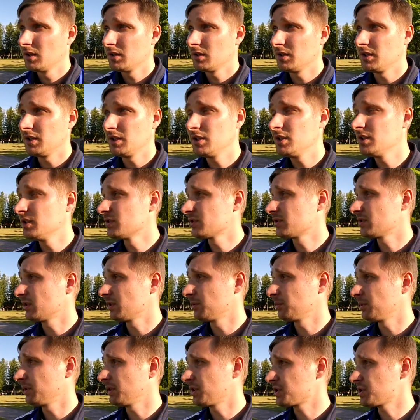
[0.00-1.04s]

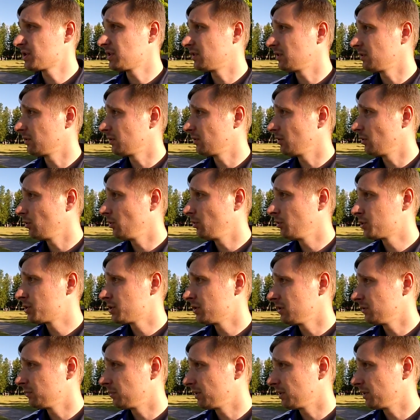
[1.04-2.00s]
Единственное положительное, очень не